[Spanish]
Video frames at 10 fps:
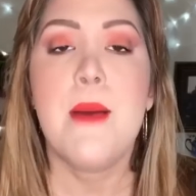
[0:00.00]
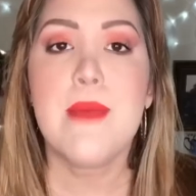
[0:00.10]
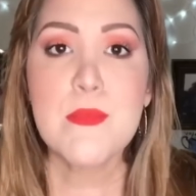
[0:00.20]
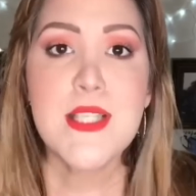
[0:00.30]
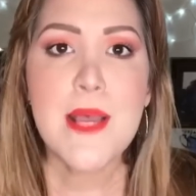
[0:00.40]

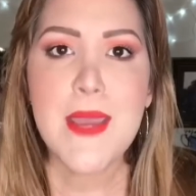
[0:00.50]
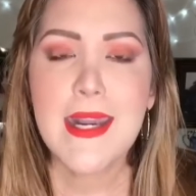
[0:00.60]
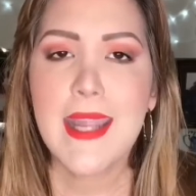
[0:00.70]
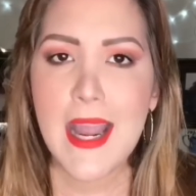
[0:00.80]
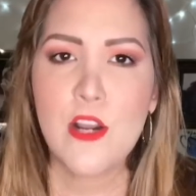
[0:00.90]
Vamos a
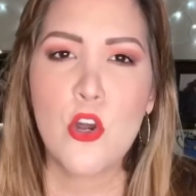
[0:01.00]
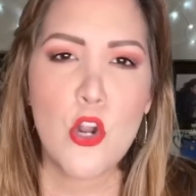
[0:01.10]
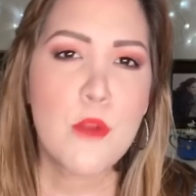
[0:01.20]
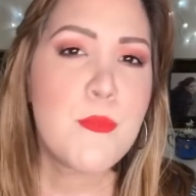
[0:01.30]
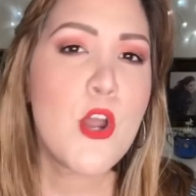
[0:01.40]
ver que el
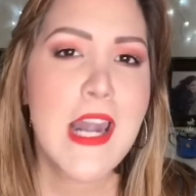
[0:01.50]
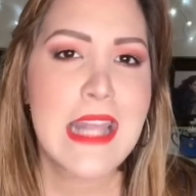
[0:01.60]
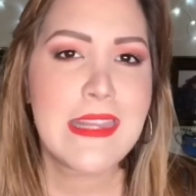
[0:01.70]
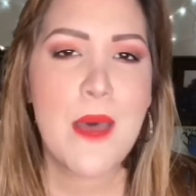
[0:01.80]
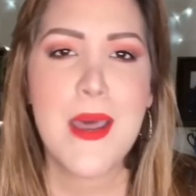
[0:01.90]
color
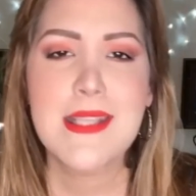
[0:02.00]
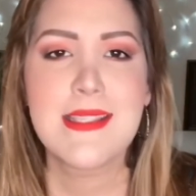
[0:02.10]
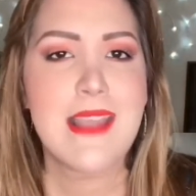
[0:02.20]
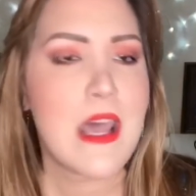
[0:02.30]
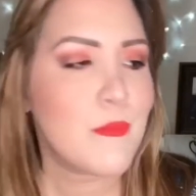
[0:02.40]
violeta va a
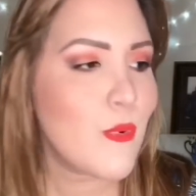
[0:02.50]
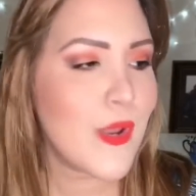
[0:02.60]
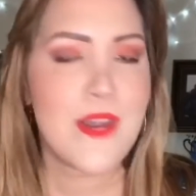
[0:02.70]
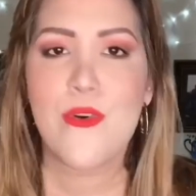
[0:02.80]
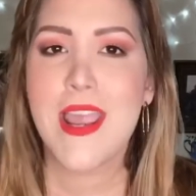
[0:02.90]
estar bueno.